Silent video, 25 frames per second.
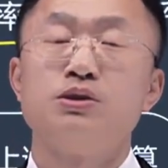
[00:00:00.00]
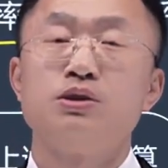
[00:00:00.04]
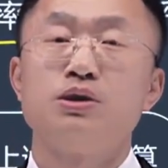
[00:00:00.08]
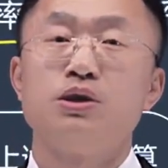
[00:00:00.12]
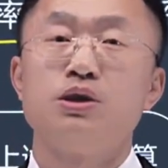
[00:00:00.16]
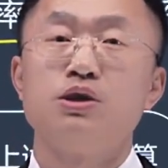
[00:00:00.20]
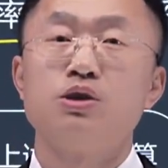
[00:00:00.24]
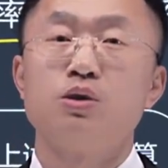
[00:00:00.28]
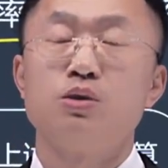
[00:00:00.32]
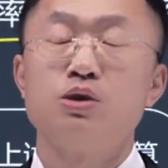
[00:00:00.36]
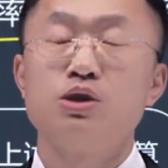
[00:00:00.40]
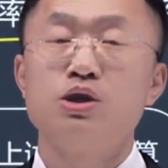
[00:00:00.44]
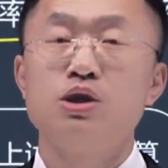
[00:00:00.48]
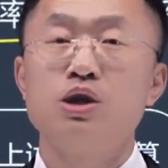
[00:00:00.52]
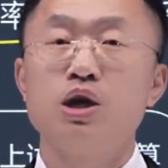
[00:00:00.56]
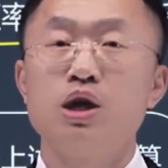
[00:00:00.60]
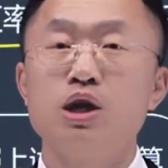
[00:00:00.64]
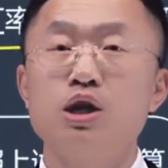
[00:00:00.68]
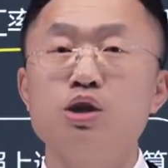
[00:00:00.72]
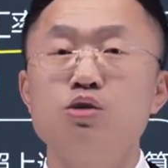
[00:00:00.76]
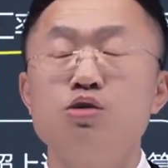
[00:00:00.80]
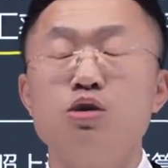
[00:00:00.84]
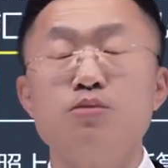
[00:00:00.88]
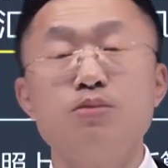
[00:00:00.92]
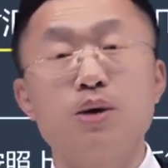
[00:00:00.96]
呃，有一个
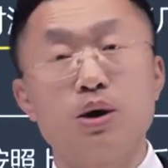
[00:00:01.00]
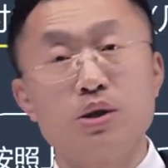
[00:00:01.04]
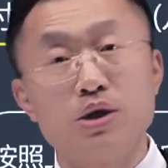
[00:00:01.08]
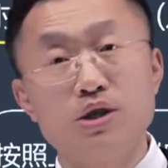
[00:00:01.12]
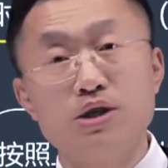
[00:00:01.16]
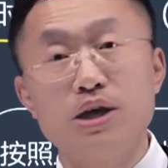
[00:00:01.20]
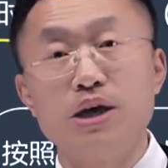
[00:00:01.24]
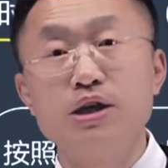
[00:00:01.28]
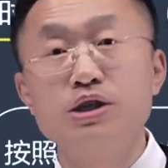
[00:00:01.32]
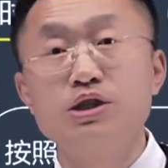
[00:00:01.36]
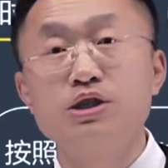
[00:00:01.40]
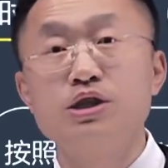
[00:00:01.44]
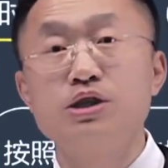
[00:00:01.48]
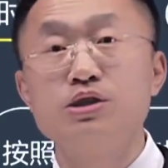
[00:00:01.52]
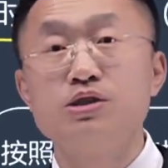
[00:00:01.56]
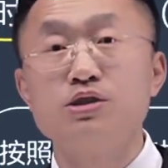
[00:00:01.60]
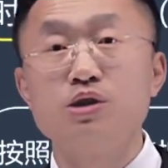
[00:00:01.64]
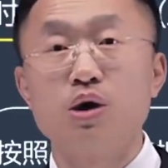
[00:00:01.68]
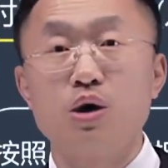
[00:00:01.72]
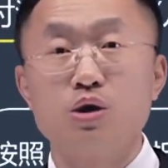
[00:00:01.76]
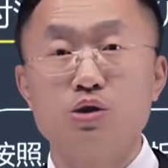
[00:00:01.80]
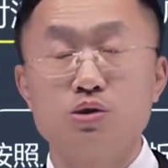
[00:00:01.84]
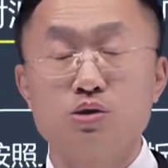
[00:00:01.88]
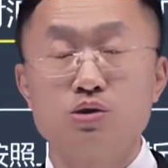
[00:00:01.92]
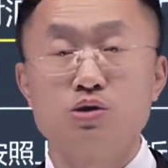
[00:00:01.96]
利润表的延伸
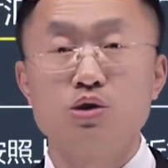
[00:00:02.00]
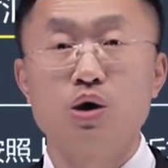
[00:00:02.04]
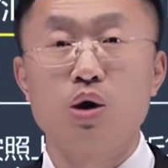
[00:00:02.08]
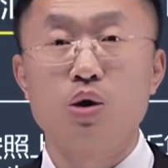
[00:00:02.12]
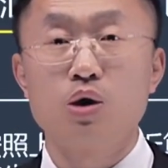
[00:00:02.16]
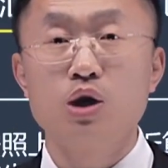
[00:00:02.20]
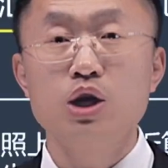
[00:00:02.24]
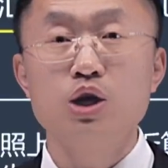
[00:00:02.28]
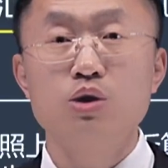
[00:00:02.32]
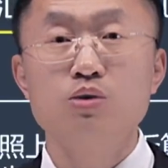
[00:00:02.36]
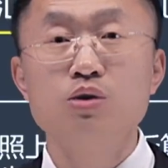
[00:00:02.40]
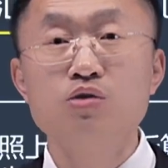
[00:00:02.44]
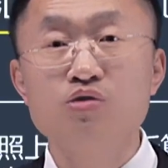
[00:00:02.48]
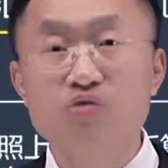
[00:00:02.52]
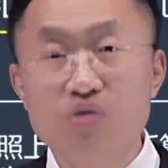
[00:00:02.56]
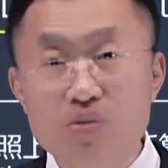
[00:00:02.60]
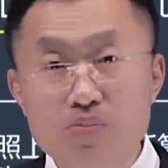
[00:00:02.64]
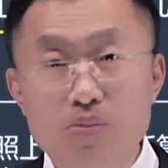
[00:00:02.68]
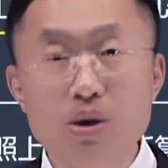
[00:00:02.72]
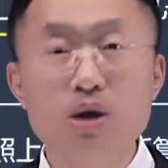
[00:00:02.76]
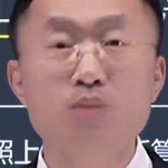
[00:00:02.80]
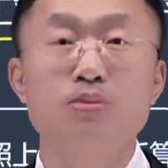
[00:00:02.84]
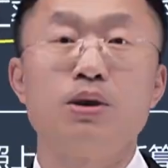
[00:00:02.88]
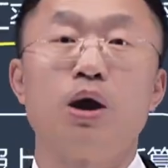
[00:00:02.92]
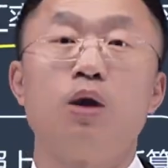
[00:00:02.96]
叫叫利润
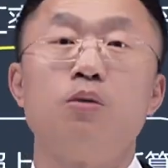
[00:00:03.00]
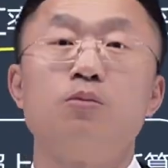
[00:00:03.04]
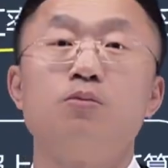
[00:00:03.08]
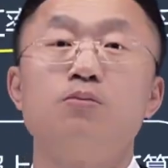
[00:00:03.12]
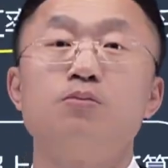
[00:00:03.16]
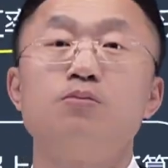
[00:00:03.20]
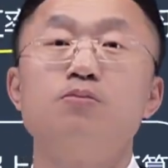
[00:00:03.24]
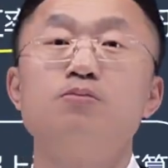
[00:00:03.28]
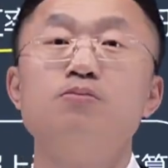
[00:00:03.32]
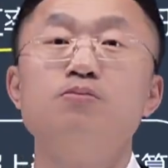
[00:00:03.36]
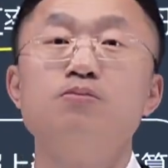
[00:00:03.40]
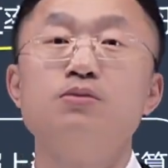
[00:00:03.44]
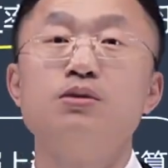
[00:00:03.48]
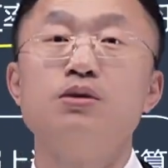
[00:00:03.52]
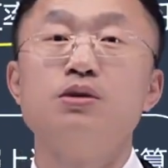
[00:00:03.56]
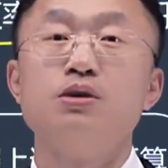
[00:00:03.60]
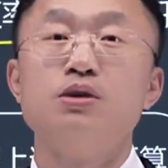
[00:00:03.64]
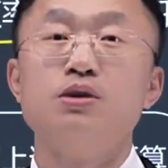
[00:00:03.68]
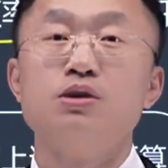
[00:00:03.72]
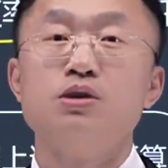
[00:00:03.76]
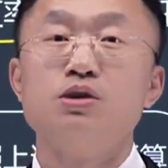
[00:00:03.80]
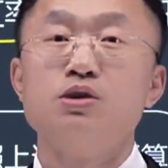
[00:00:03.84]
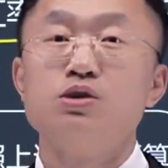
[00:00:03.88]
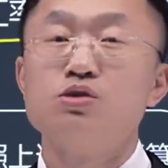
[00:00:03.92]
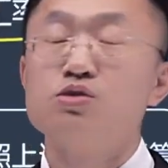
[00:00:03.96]
分配表，
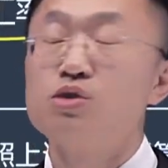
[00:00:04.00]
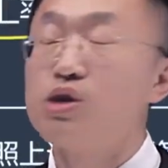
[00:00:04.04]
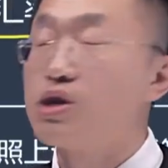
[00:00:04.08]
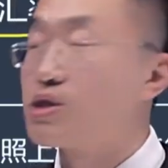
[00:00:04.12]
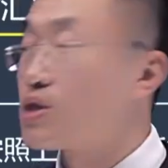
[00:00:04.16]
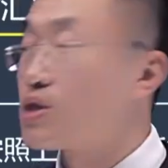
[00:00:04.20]
所